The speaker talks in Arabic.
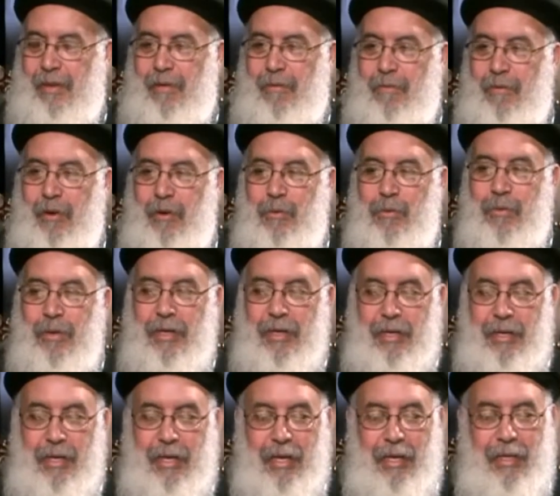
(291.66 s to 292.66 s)
فهو
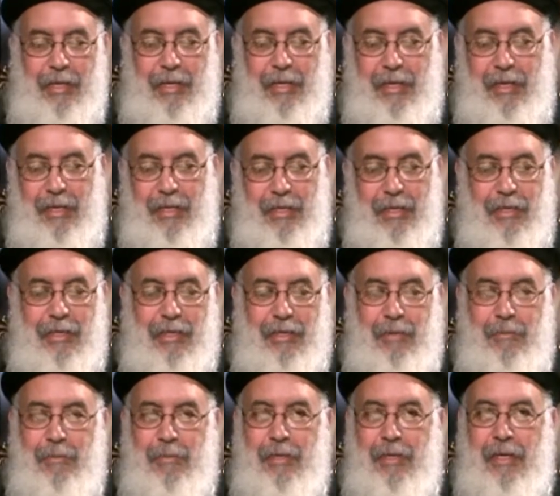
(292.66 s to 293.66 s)
يعني
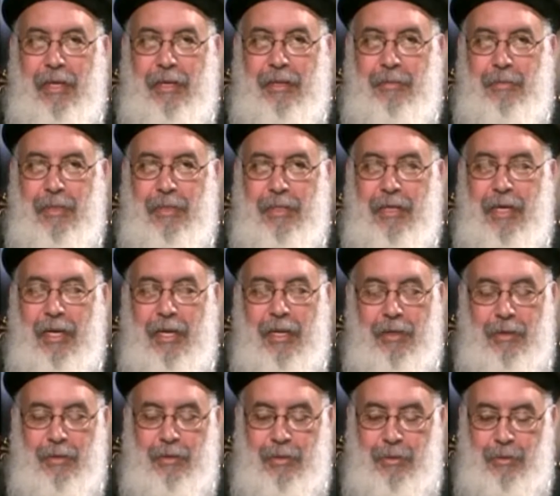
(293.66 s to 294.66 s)
ريمو يعني بتخيل
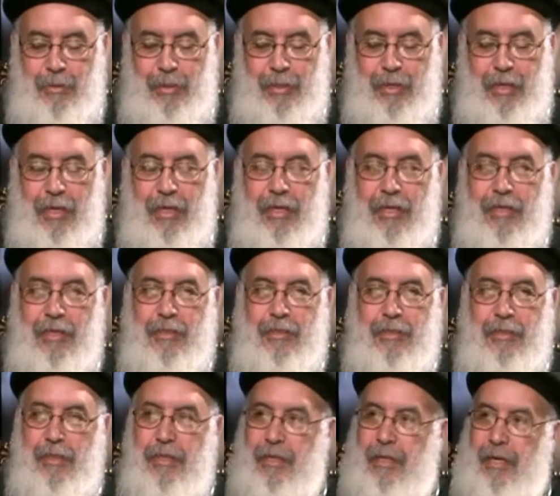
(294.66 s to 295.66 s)
ان هو راح
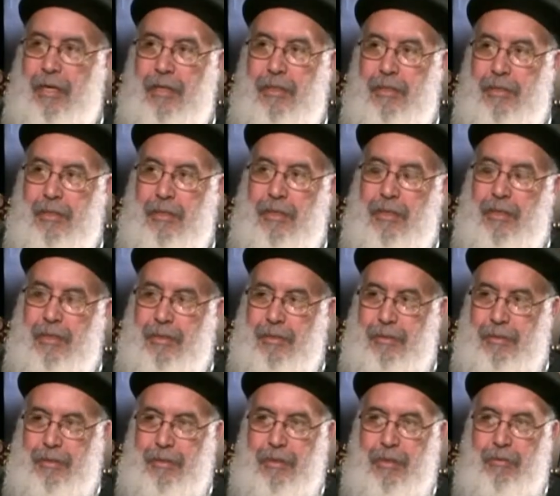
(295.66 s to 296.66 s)
اشترى حته الارض
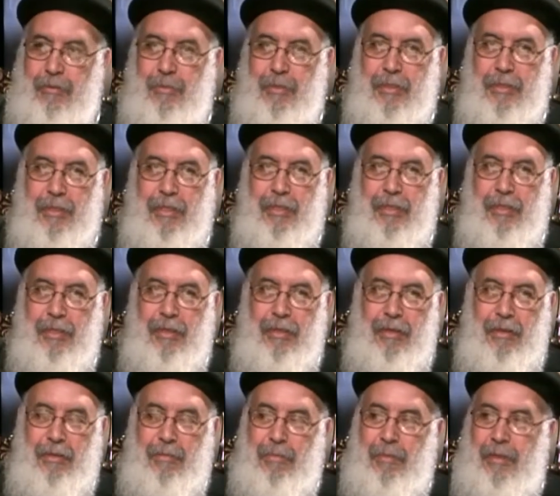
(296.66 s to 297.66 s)
تساوي مثلا
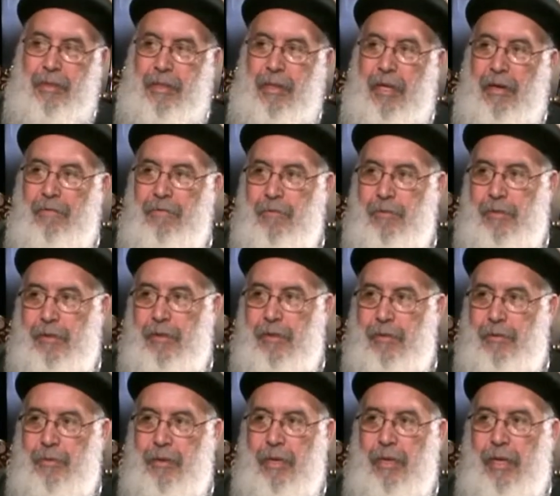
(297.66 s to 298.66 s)
100000 دولار
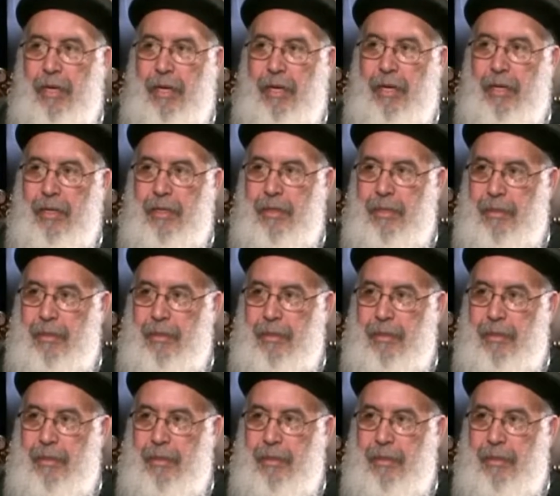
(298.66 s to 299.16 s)
ولا آه، حاجة